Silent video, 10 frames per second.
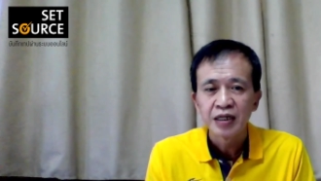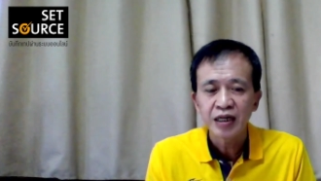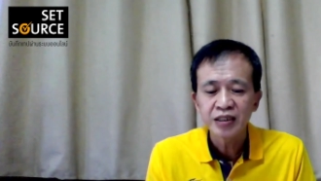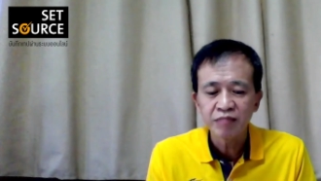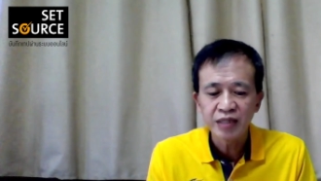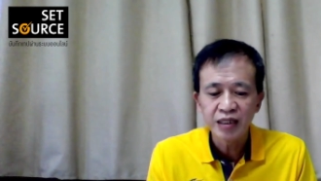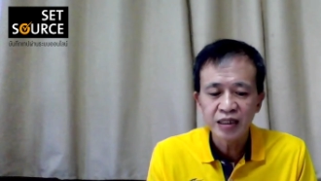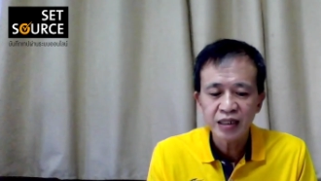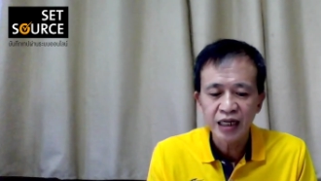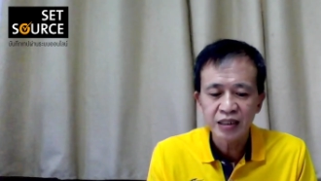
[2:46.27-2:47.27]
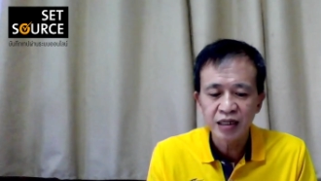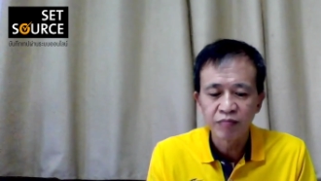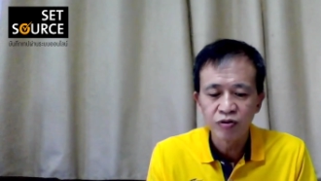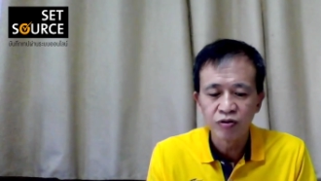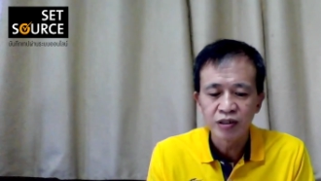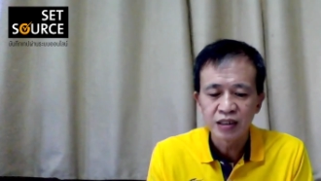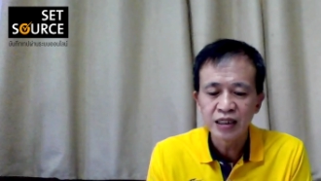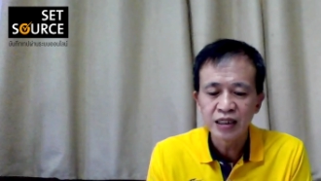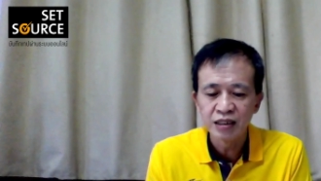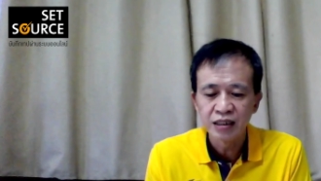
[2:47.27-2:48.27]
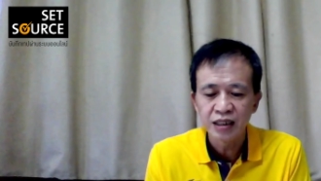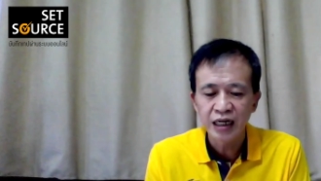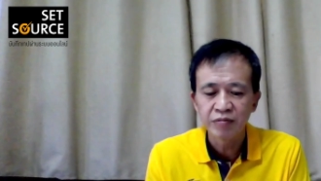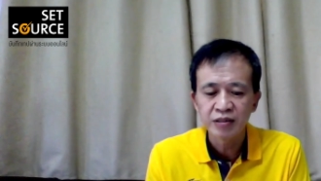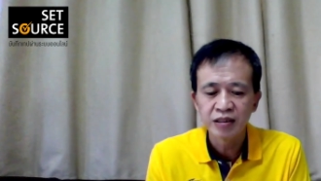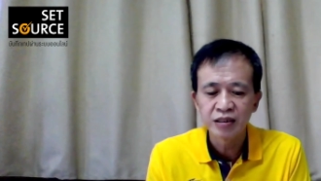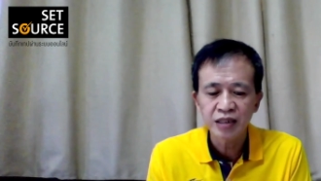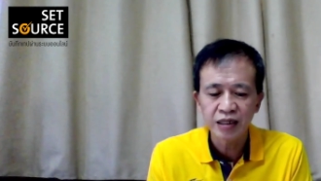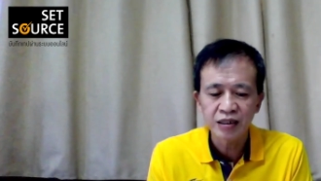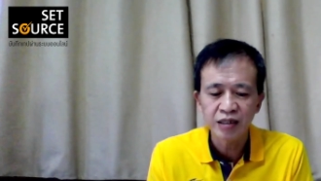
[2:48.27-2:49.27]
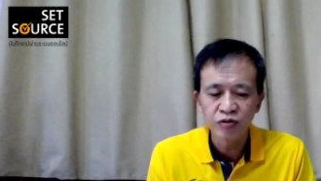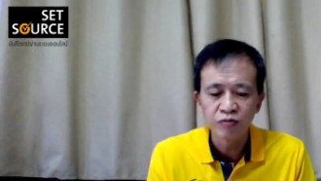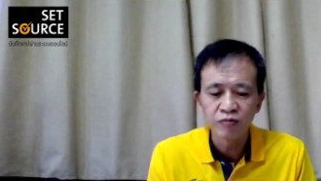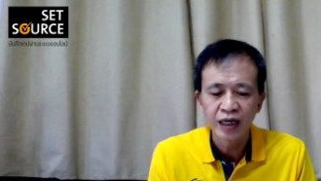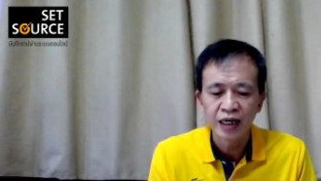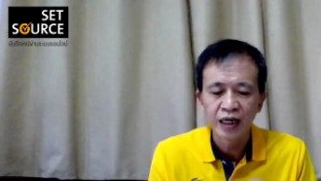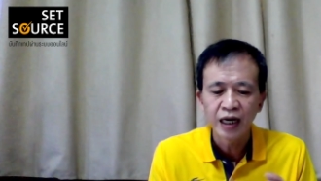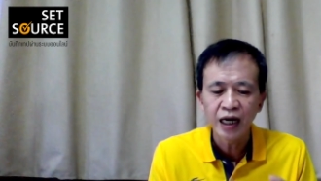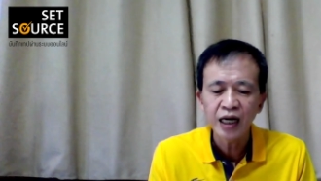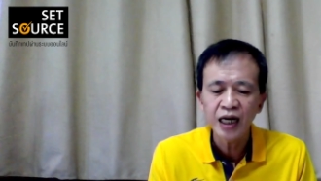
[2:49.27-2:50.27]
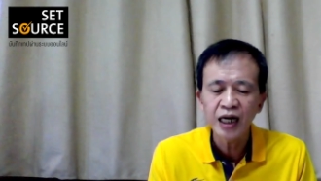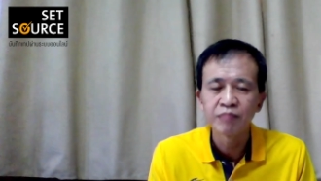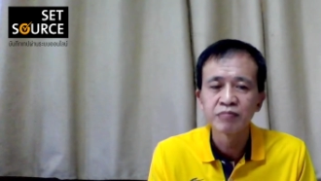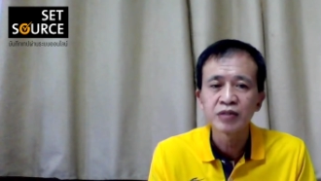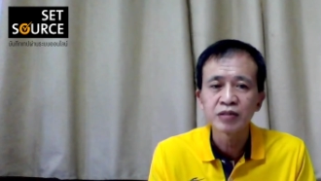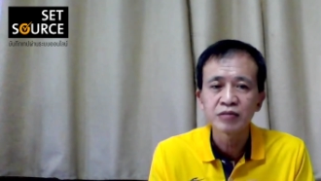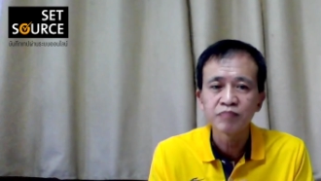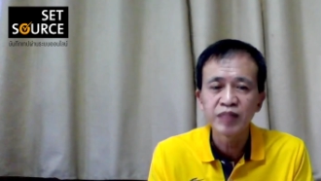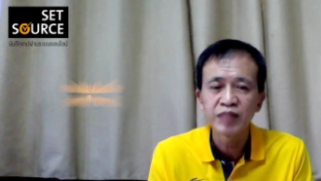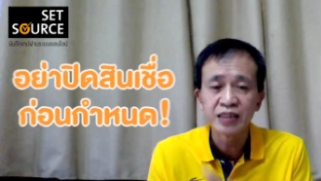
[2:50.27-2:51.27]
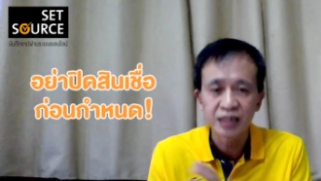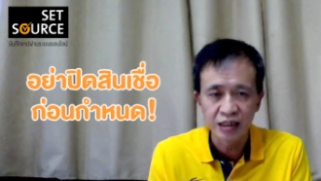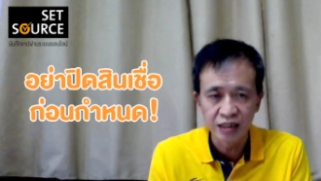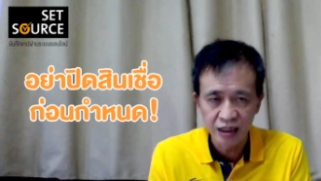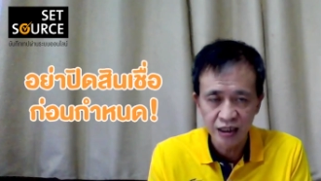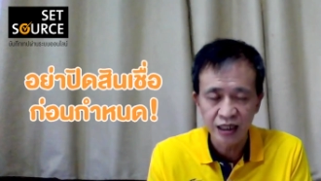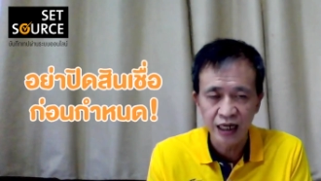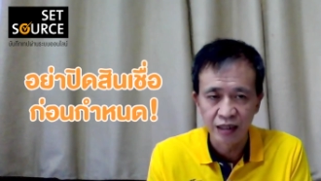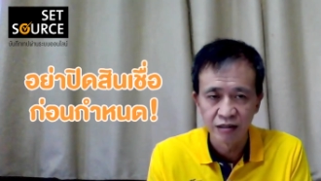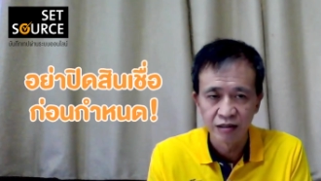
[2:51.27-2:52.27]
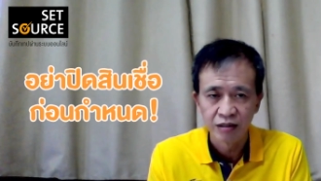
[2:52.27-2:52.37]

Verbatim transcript: เขาจะมีการกำหนดนิดหนึ่งนะครับ คือการกำหนดว่าห้ามปิดสินเชื่อนั้น